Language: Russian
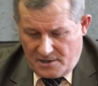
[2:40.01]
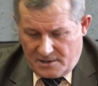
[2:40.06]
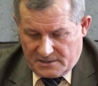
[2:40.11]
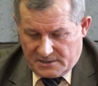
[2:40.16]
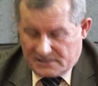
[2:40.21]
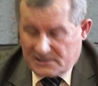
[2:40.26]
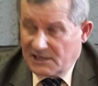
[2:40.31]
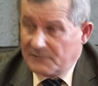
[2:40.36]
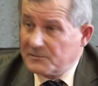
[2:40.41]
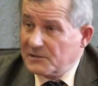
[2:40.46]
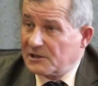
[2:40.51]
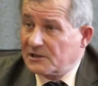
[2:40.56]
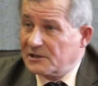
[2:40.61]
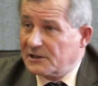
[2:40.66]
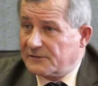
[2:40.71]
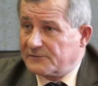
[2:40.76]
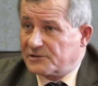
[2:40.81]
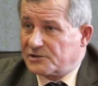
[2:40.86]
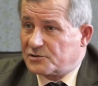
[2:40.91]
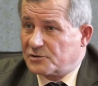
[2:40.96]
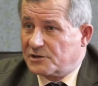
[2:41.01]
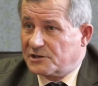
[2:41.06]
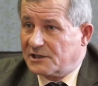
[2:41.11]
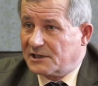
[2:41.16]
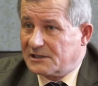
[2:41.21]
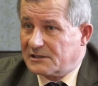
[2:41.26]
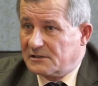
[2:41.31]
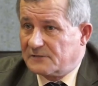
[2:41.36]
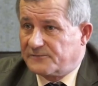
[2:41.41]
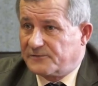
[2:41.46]
И самое главное, что ни
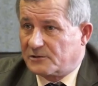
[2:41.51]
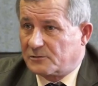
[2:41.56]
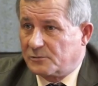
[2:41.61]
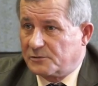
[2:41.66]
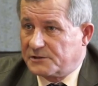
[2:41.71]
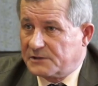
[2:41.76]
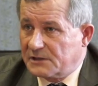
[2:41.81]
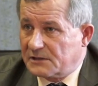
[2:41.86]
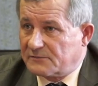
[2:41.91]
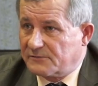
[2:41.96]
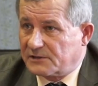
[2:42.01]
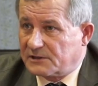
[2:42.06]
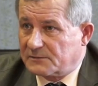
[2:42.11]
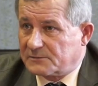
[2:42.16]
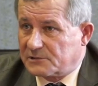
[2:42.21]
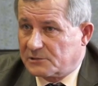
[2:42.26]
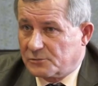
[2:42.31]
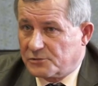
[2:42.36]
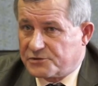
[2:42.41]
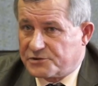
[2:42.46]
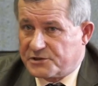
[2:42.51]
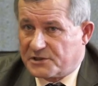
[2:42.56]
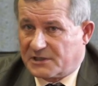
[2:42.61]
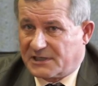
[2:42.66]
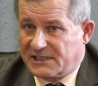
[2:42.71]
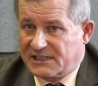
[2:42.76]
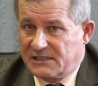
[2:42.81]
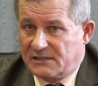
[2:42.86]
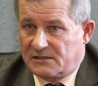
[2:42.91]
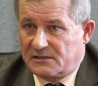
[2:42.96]
один факультет в этом случае
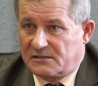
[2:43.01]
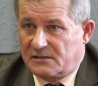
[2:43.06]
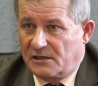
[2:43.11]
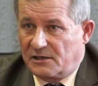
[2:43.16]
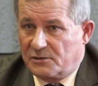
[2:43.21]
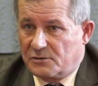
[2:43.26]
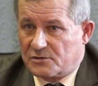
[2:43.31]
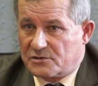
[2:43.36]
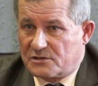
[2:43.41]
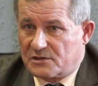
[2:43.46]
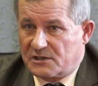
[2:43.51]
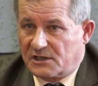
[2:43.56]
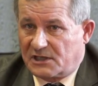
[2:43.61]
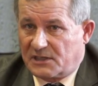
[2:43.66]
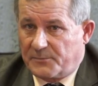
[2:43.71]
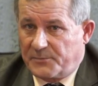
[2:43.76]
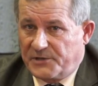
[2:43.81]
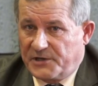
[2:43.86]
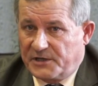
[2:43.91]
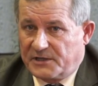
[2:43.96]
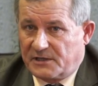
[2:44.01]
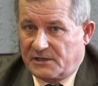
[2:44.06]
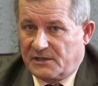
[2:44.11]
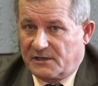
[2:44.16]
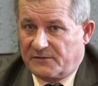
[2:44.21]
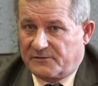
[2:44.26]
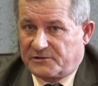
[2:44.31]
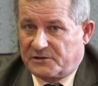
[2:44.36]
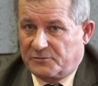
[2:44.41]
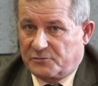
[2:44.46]
какие-то серьезные накопления
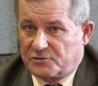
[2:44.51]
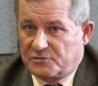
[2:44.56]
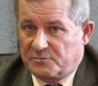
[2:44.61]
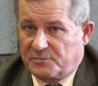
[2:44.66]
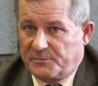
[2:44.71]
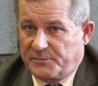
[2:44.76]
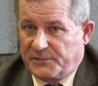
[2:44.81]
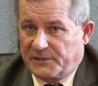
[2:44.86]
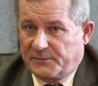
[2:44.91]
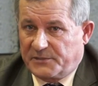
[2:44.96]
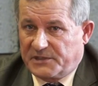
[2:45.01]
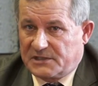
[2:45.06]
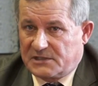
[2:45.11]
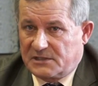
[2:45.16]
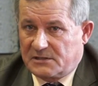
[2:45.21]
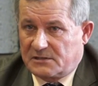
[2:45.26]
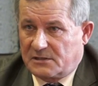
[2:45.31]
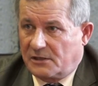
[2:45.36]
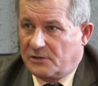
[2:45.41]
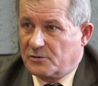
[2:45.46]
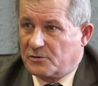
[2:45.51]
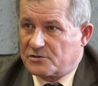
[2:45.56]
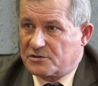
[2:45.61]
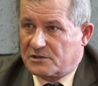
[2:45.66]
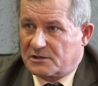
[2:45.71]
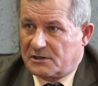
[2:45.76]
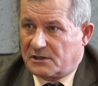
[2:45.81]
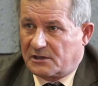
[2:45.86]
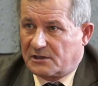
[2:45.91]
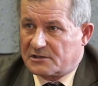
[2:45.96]
для того, чтобы приобрести серьезное
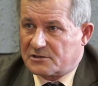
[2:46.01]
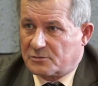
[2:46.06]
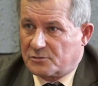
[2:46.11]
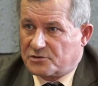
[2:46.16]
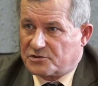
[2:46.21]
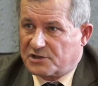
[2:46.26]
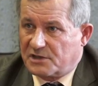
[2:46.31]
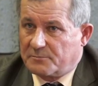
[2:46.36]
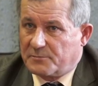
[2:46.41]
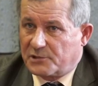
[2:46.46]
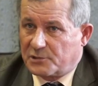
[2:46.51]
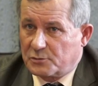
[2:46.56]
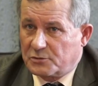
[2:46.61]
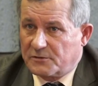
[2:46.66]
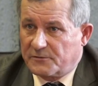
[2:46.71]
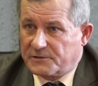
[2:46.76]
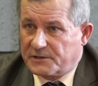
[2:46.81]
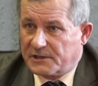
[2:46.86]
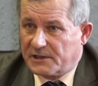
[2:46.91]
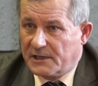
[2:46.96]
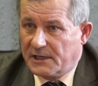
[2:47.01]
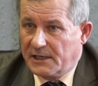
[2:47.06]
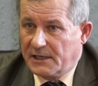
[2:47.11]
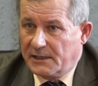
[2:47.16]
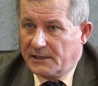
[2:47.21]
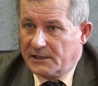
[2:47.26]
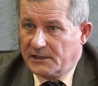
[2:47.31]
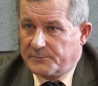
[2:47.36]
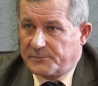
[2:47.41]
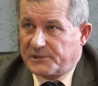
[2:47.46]
дорогостоящее оборудование
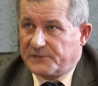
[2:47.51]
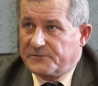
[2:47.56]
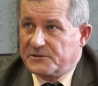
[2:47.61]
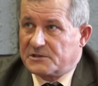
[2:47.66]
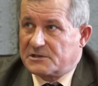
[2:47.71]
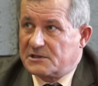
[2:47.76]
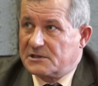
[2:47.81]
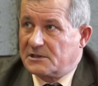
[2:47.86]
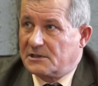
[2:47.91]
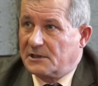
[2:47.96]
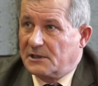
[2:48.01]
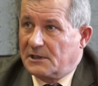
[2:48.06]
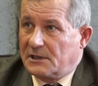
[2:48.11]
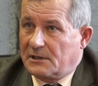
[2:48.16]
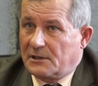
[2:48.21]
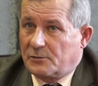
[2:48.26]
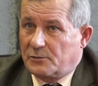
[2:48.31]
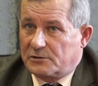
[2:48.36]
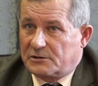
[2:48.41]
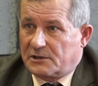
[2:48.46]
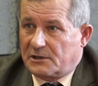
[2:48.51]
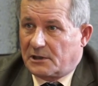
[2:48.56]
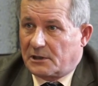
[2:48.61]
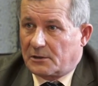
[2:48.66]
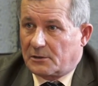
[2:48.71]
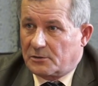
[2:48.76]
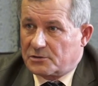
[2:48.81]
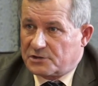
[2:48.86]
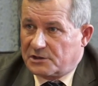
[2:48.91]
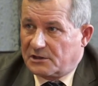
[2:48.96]
или провести какой-то
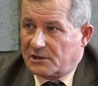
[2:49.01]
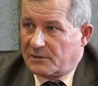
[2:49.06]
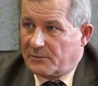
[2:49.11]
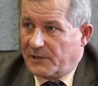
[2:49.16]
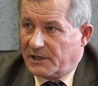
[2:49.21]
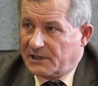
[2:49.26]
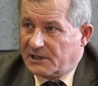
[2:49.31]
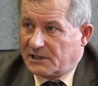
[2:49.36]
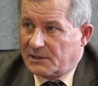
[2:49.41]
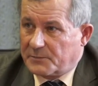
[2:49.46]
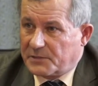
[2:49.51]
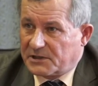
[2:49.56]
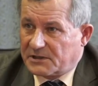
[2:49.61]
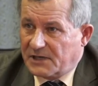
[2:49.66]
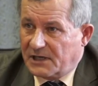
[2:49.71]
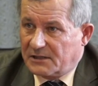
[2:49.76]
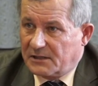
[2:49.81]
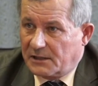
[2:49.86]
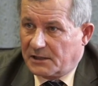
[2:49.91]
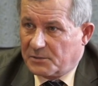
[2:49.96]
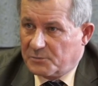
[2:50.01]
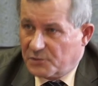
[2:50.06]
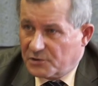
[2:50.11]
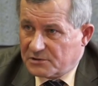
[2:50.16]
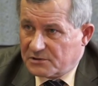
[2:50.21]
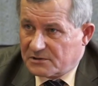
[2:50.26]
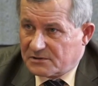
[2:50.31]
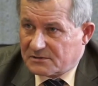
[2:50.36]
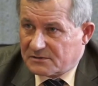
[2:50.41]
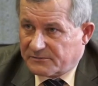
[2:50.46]
хороший, нормальный капитальный
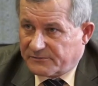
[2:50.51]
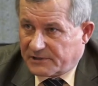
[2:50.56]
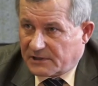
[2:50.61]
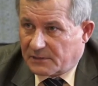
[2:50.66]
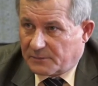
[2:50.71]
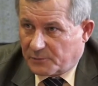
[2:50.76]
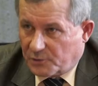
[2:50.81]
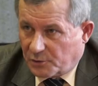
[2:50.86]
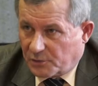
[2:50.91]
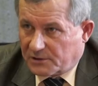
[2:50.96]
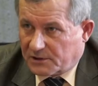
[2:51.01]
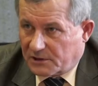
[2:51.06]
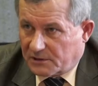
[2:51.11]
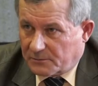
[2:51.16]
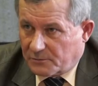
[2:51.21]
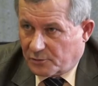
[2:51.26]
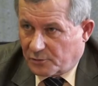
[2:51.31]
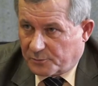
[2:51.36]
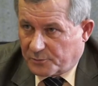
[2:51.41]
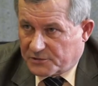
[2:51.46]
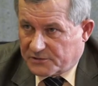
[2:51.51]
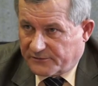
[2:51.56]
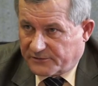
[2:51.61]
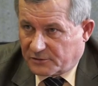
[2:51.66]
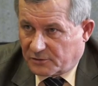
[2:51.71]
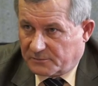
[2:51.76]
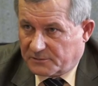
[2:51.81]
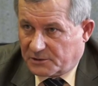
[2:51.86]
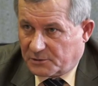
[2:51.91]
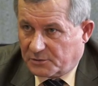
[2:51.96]
ремонт в корпусе, в
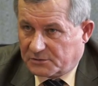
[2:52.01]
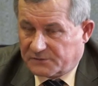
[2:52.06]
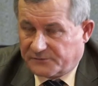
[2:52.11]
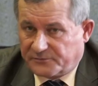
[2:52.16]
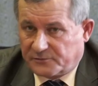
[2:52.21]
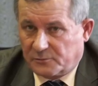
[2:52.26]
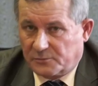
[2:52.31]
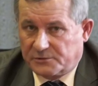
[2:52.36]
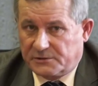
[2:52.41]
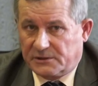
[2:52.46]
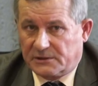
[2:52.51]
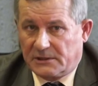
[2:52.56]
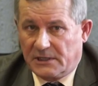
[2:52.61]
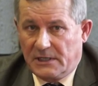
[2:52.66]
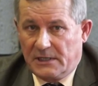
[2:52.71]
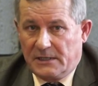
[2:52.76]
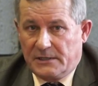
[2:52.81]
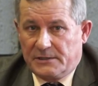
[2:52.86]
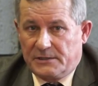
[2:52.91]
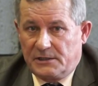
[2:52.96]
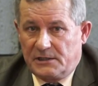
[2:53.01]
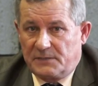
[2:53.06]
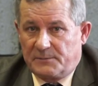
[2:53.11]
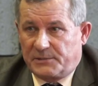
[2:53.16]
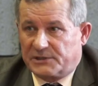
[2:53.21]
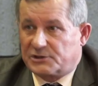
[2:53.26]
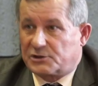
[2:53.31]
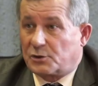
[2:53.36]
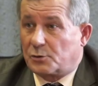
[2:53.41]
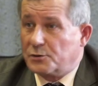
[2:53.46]
котором находится факультет, или
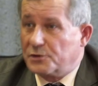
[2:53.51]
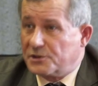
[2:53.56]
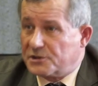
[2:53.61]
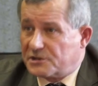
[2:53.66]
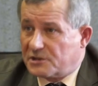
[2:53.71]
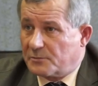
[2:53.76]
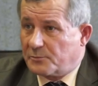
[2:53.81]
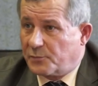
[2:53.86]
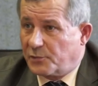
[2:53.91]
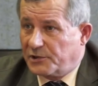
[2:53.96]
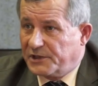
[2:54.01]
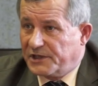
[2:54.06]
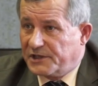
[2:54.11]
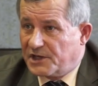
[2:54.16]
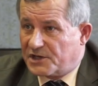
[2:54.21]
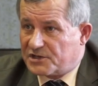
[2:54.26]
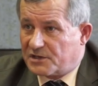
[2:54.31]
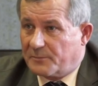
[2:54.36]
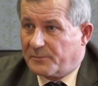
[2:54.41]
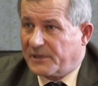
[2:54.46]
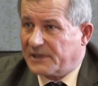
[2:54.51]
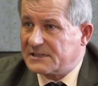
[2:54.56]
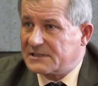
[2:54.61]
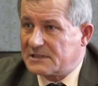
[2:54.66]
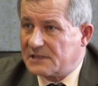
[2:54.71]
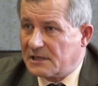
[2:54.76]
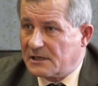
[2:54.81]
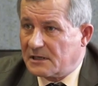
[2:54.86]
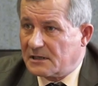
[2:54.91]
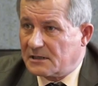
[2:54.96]
построить тем более нечто,
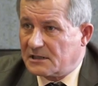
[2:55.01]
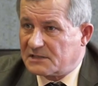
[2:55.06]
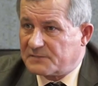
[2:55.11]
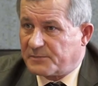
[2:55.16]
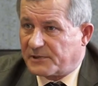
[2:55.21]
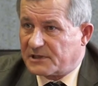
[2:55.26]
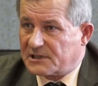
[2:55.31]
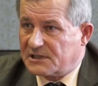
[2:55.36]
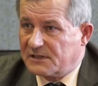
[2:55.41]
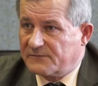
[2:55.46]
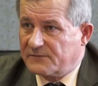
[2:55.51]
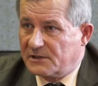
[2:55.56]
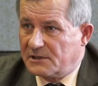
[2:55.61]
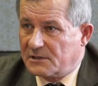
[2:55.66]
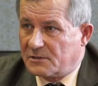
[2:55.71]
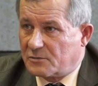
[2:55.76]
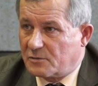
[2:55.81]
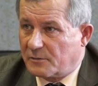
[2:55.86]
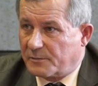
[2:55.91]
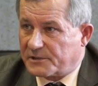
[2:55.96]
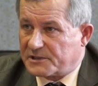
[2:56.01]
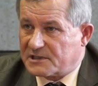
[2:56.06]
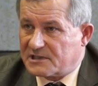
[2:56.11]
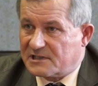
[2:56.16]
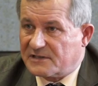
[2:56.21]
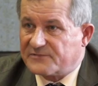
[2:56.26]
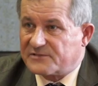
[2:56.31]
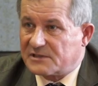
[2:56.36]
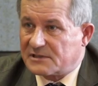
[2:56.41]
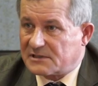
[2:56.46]
бассейн или спортивный или комплекс,
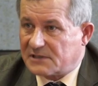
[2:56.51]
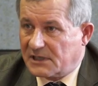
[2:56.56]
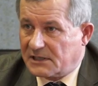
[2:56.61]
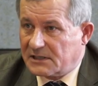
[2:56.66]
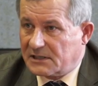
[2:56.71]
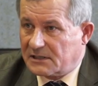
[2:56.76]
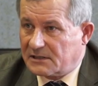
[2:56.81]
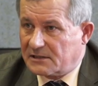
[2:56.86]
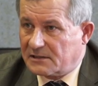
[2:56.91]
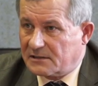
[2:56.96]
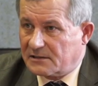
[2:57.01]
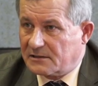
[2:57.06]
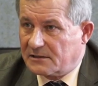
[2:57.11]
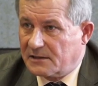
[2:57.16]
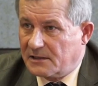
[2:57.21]
не в состоянии.